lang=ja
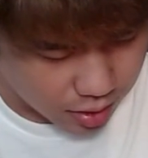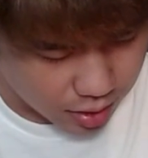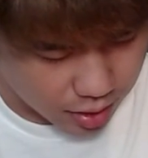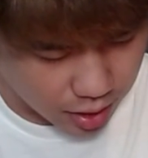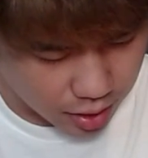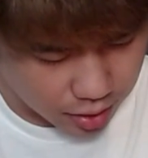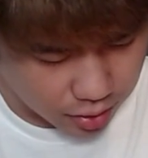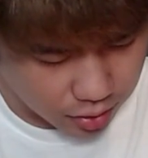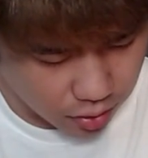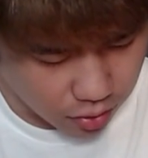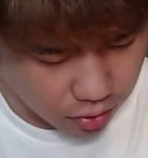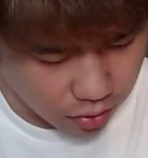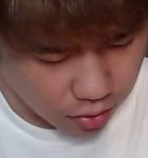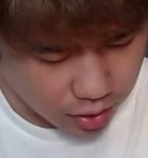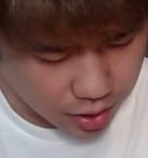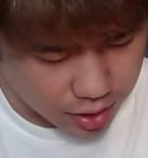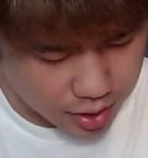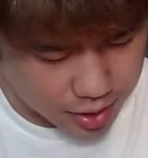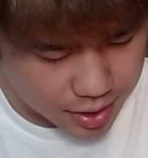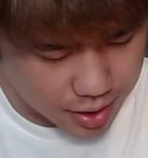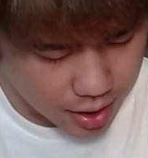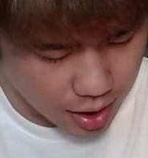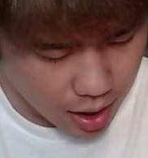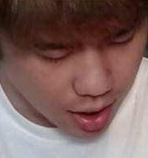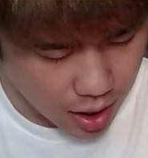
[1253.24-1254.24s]
結局これ
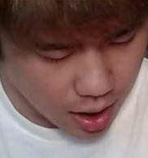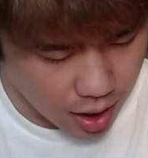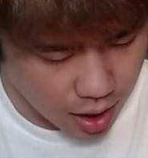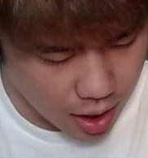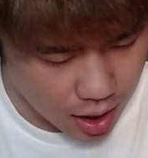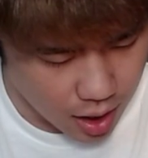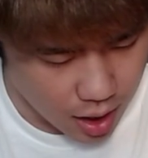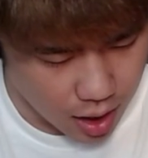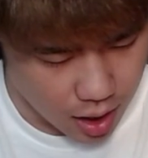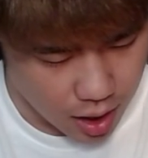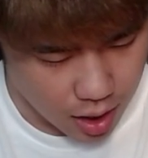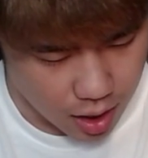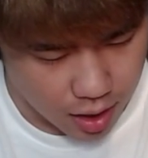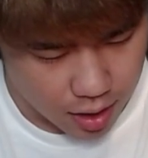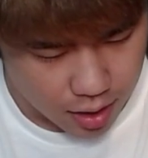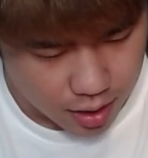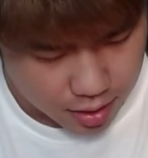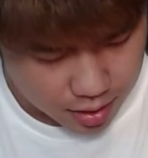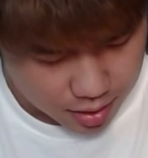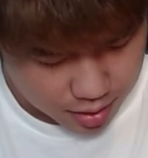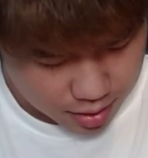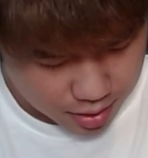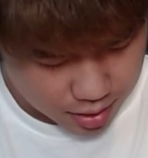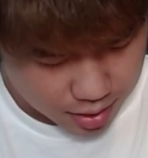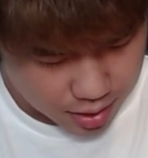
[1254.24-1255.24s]
でさ、
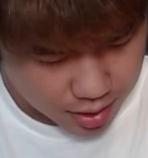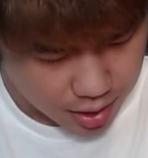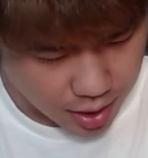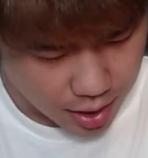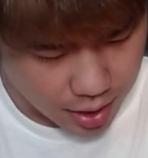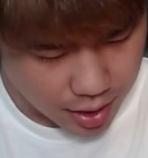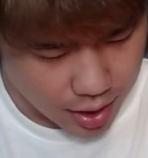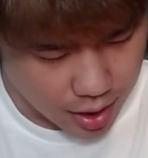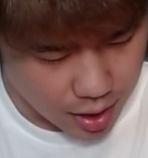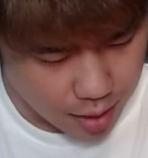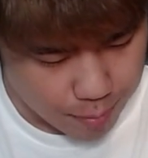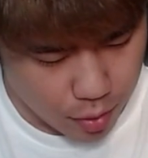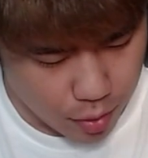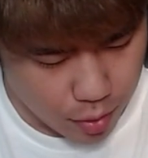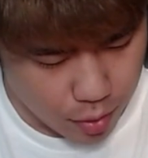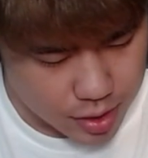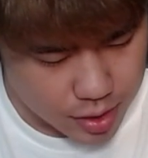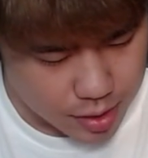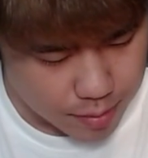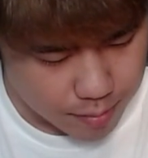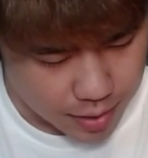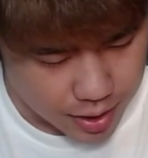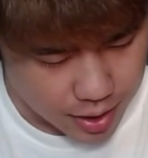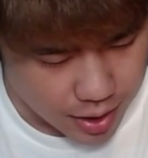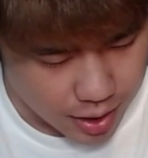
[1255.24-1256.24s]
左側に
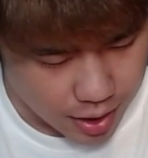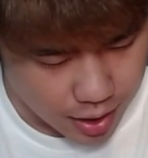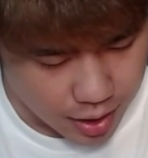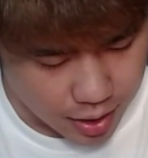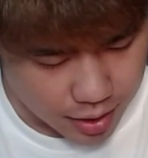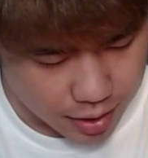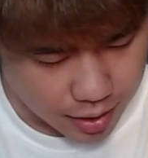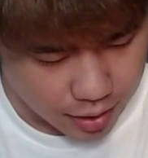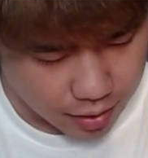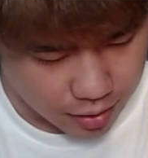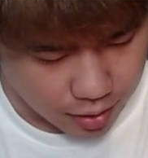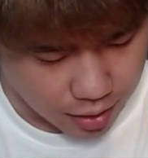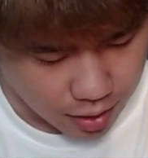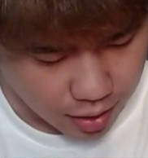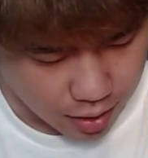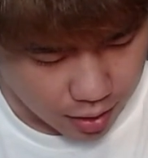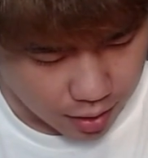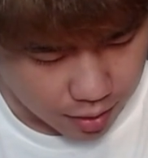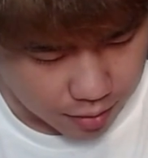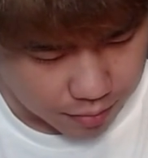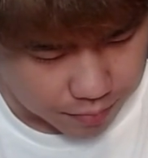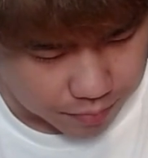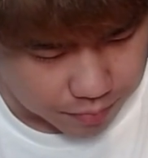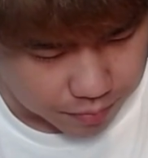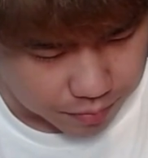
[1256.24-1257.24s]
ポイズンまでいかれんだよ
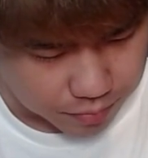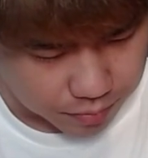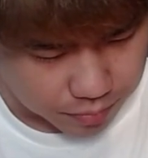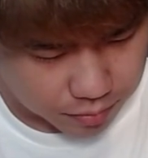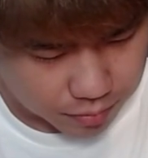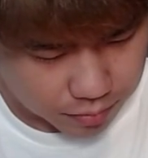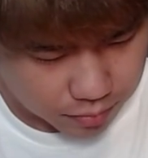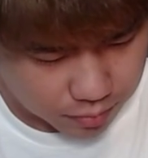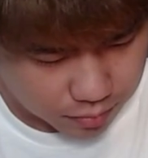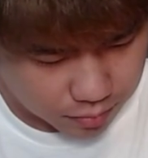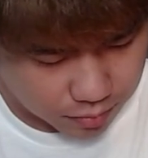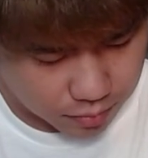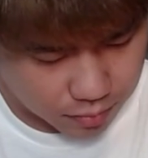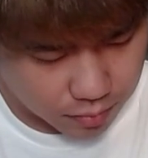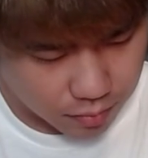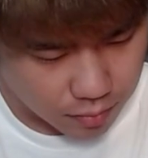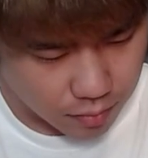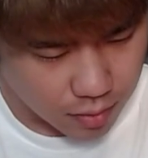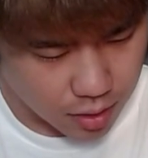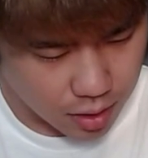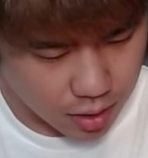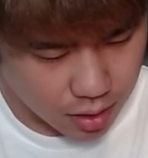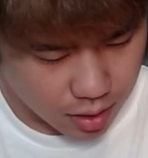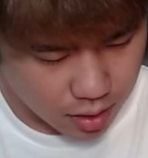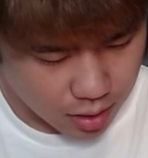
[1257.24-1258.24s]
な。
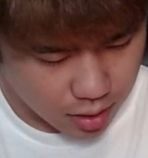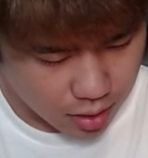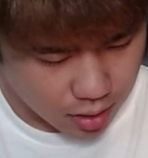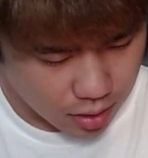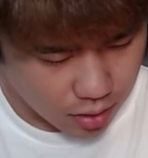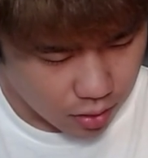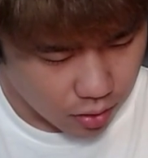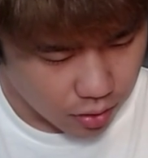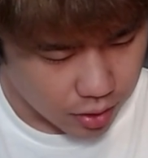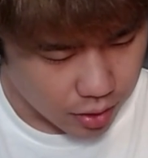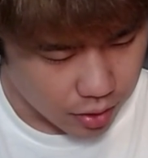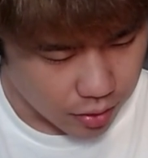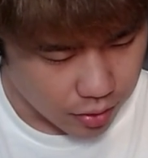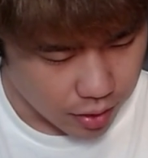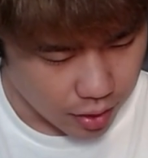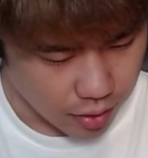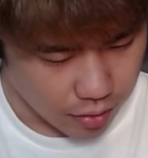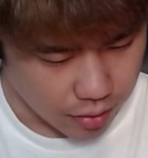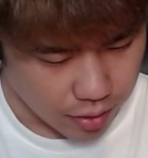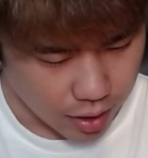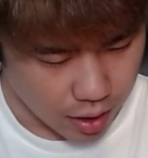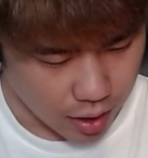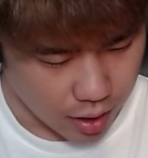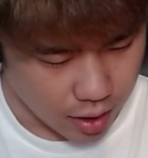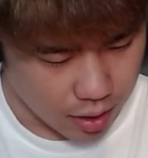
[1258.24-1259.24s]

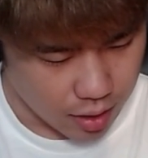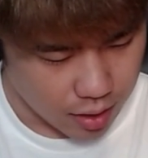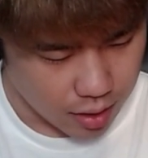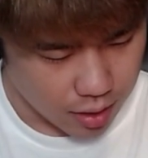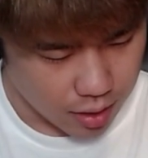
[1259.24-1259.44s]
オッケーオッケーオッケー。